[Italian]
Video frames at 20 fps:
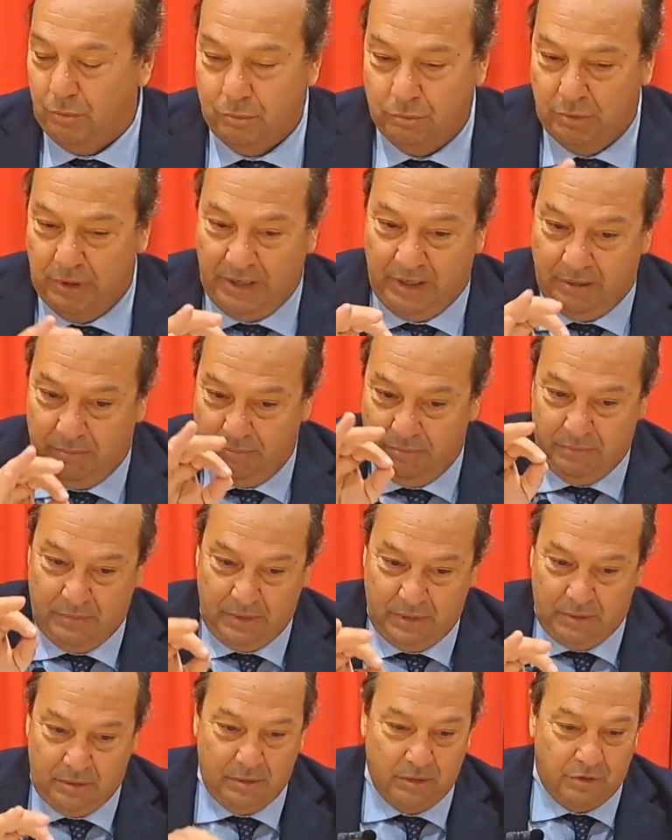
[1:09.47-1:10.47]
due,
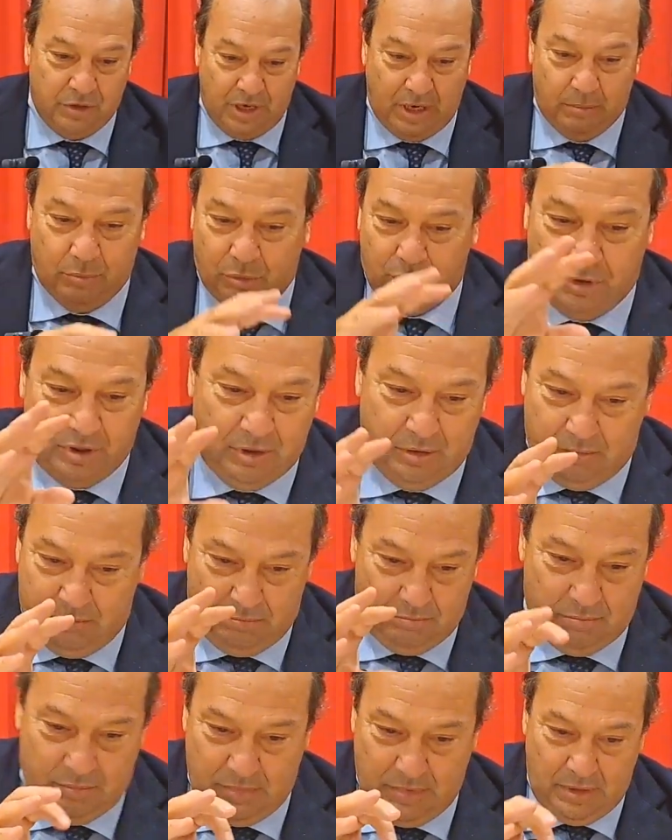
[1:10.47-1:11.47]
diciamo,
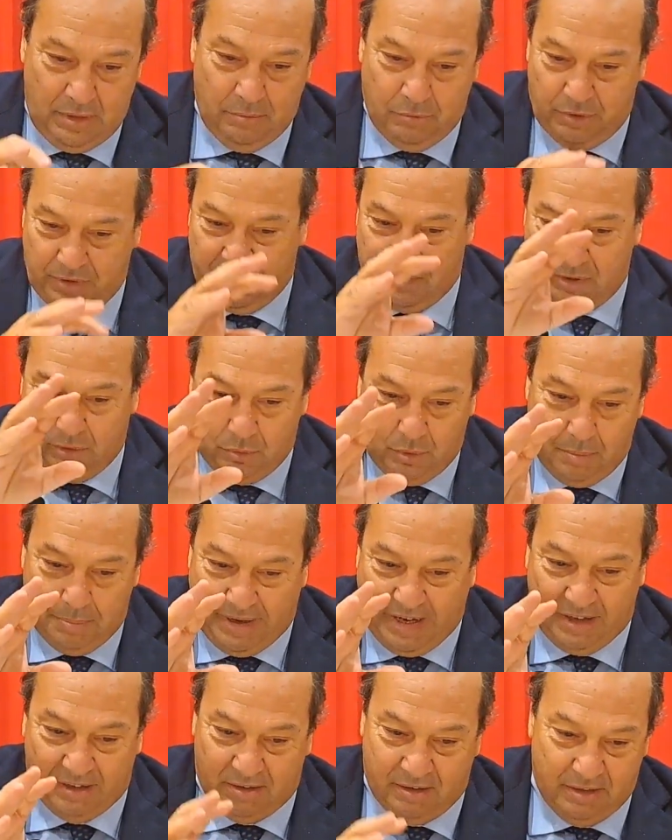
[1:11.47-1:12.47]
ti, queste due
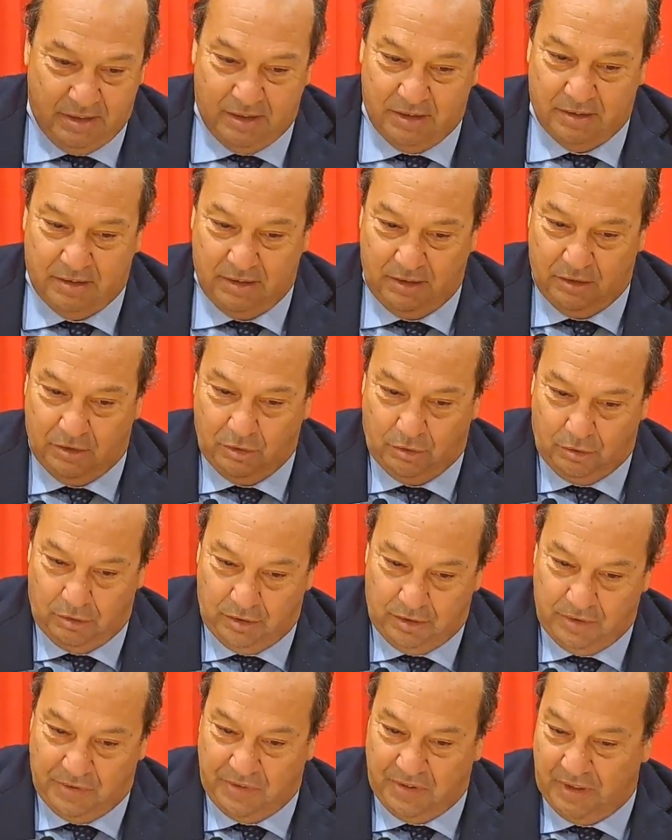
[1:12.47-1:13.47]
parti del titolo,
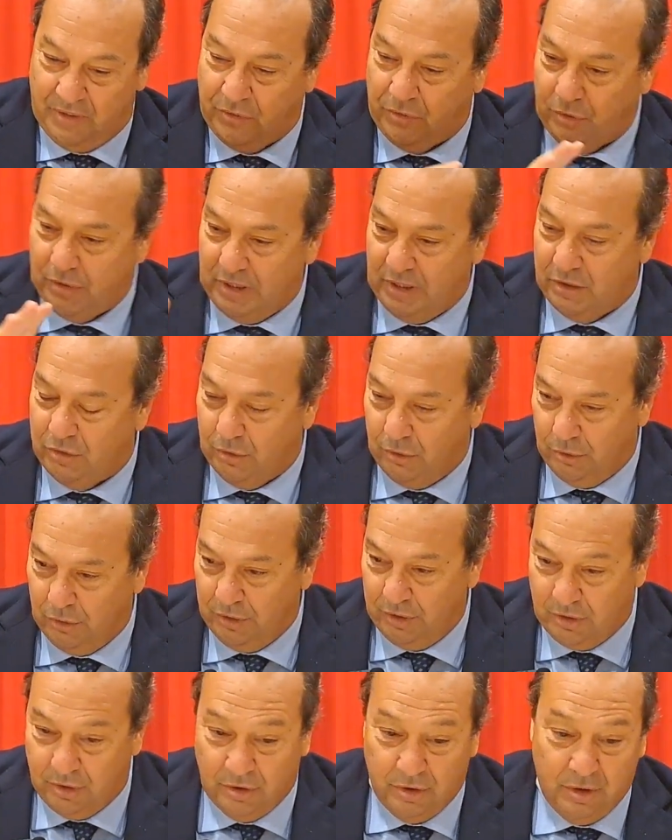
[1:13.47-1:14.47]
il dissenso
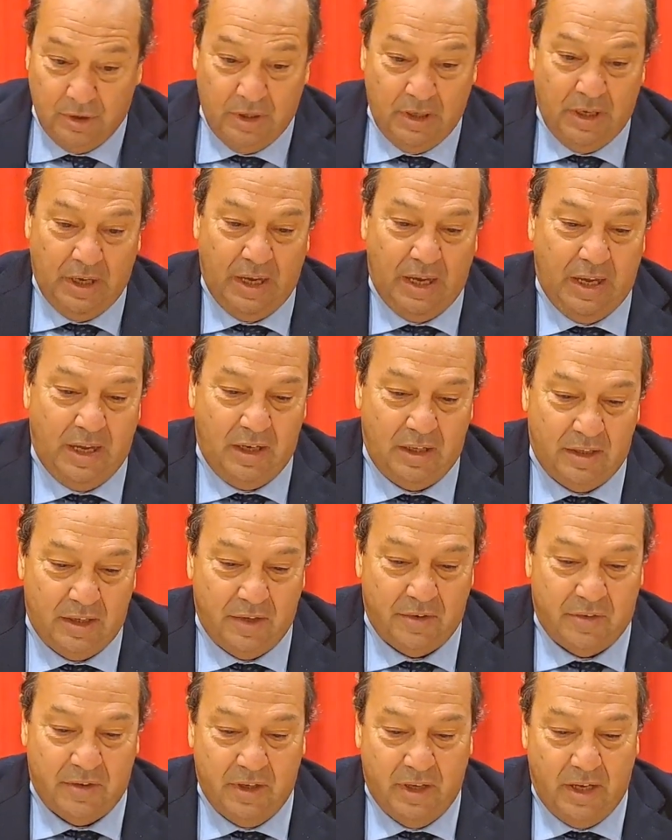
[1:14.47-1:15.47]
cattolico e il
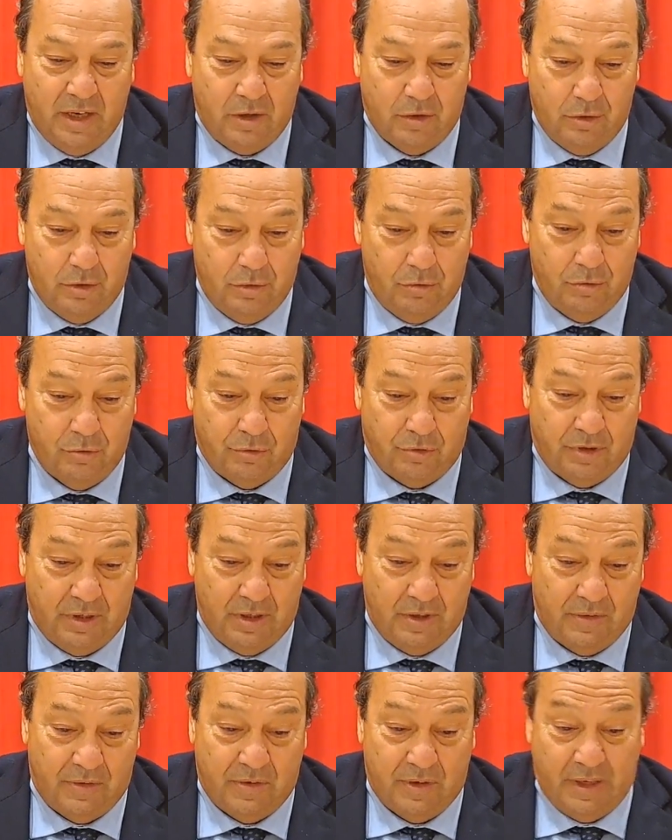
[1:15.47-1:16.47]
desiderio di
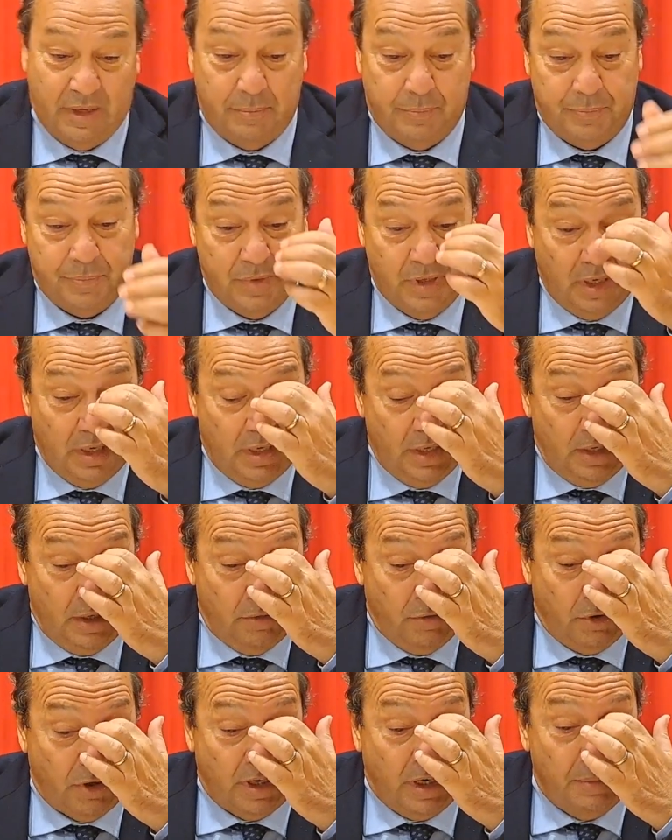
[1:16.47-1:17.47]
giustizia.
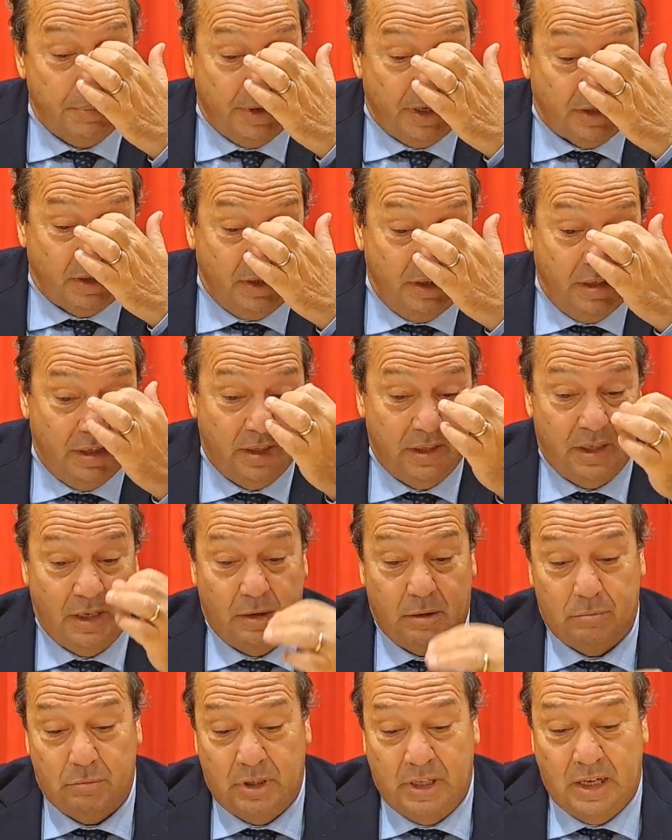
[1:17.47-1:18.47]
Vorrei partire
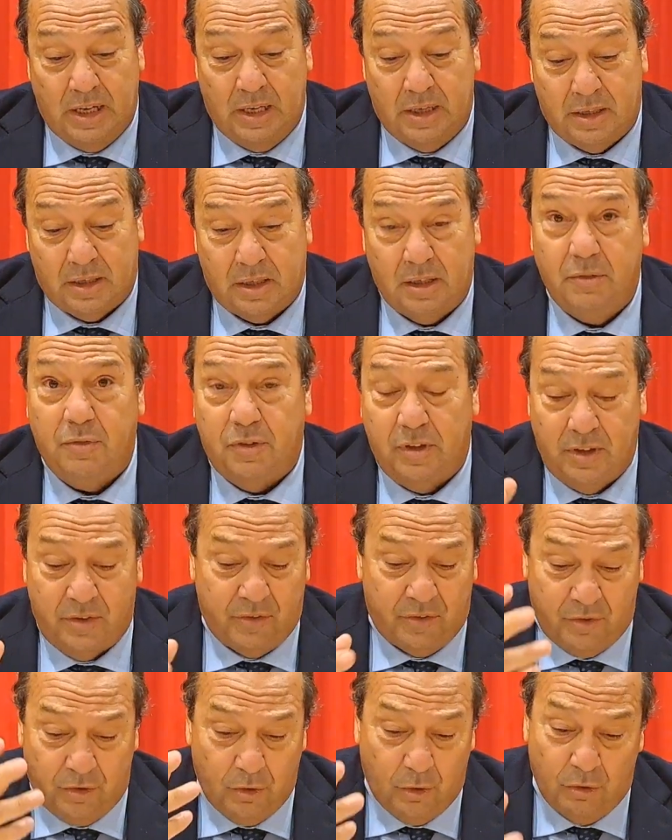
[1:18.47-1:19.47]
da una
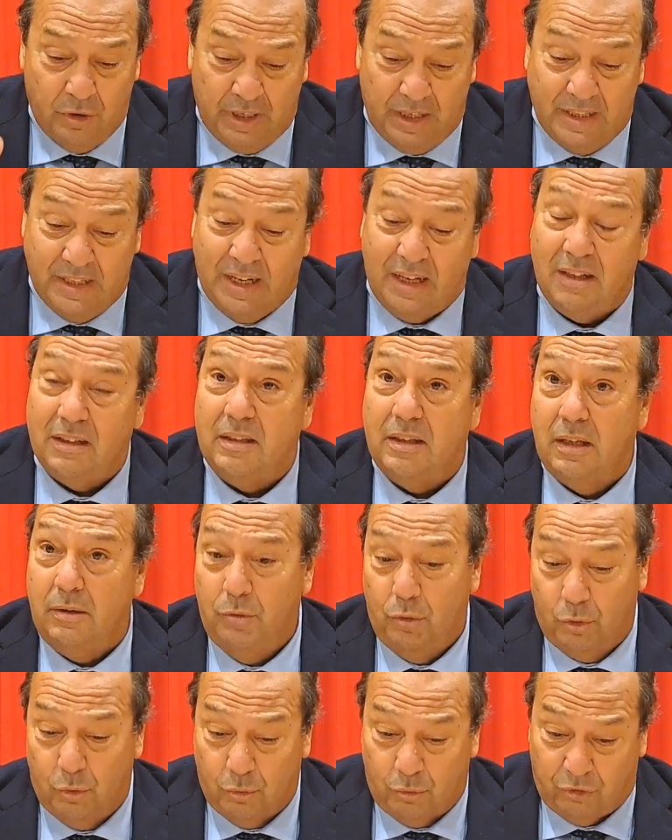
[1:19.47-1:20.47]
riflessione ad alta
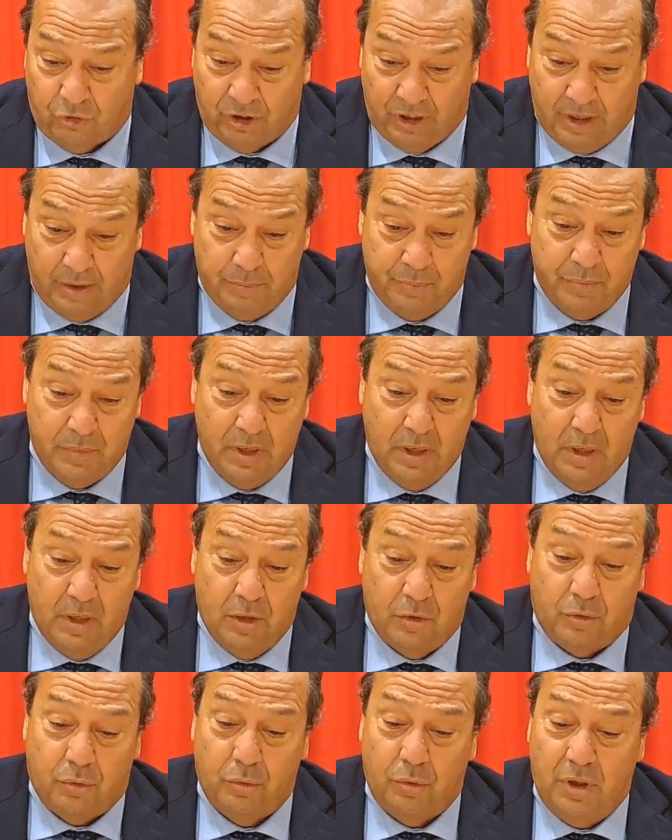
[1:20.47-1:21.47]
voce
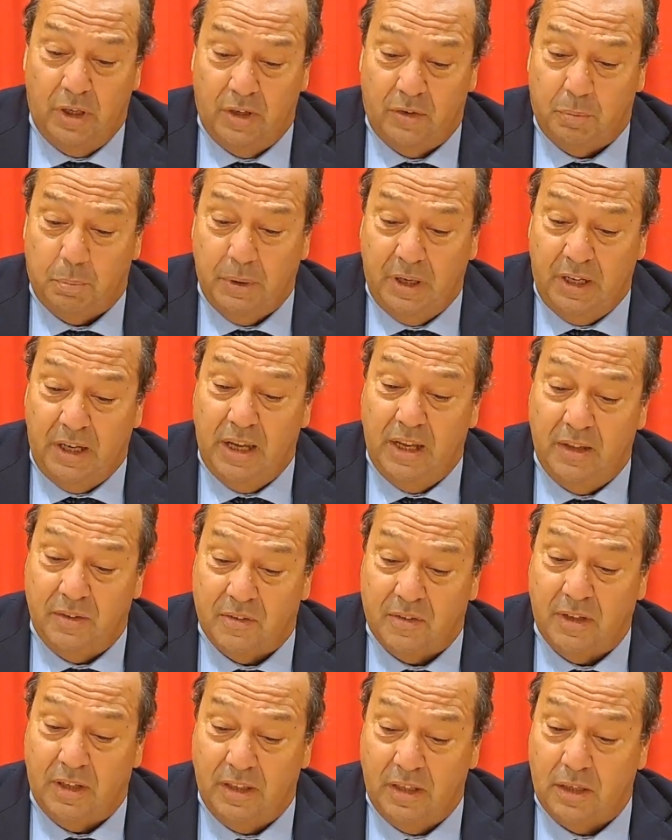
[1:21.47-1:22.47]

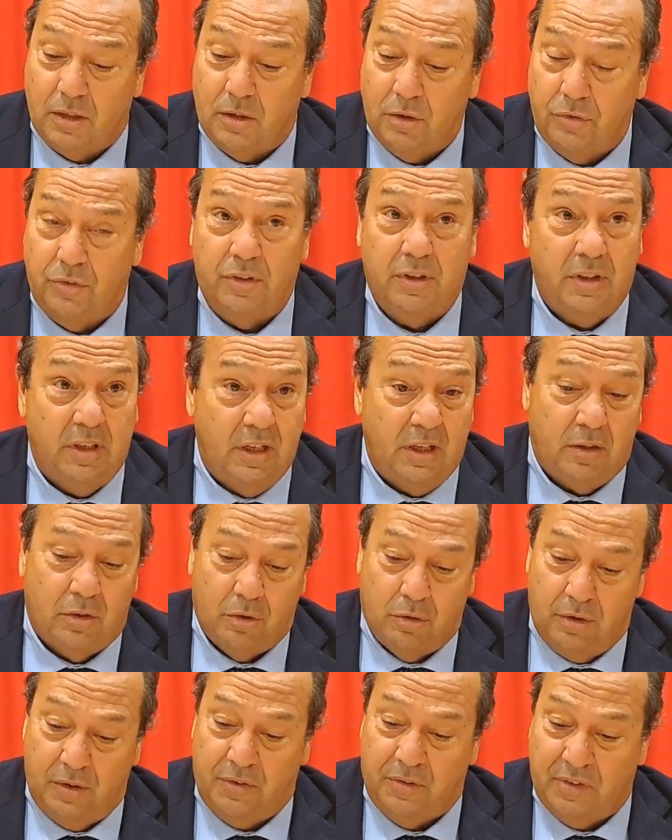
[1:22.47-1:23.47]
sull'esperienza del
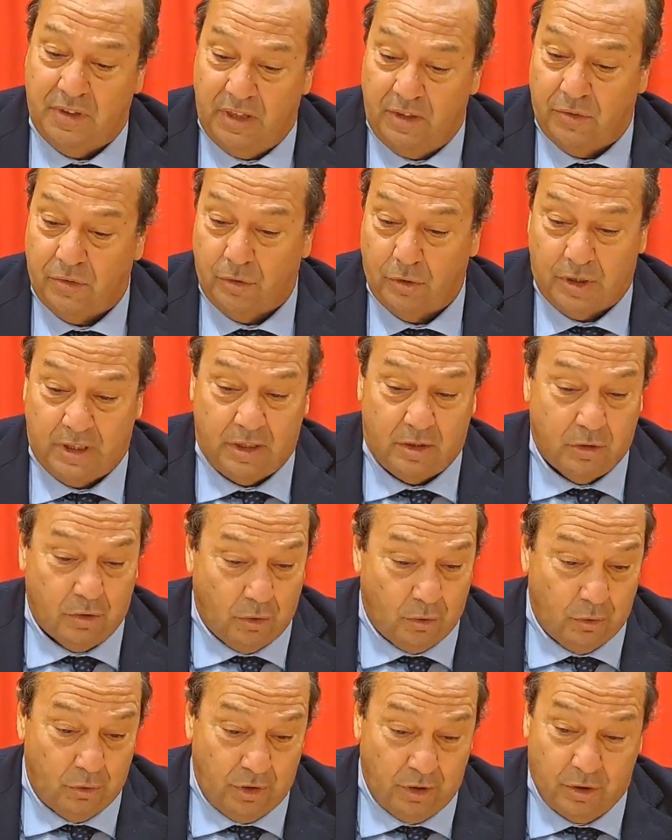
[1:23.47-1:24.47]
cosiddetto dissenso
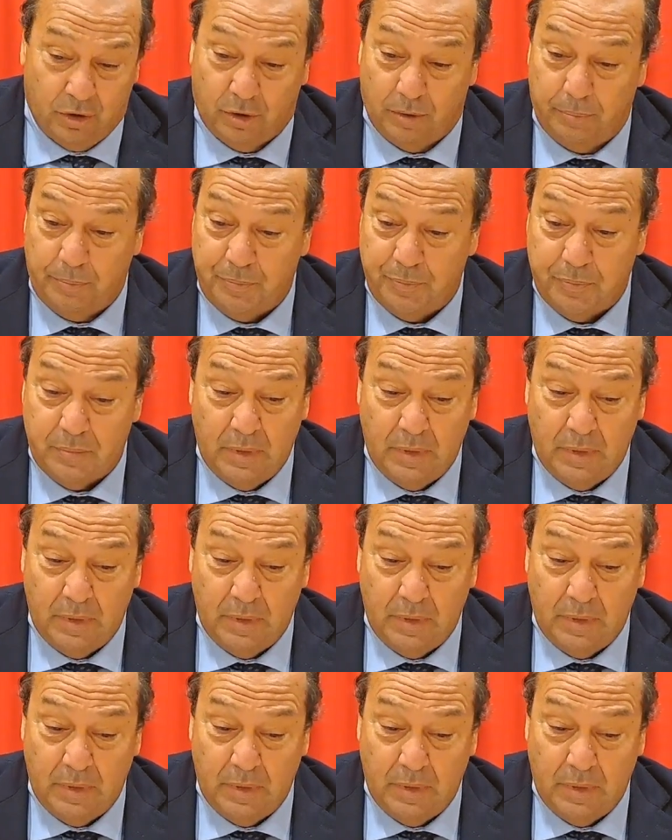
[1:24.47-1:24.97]
cattolico,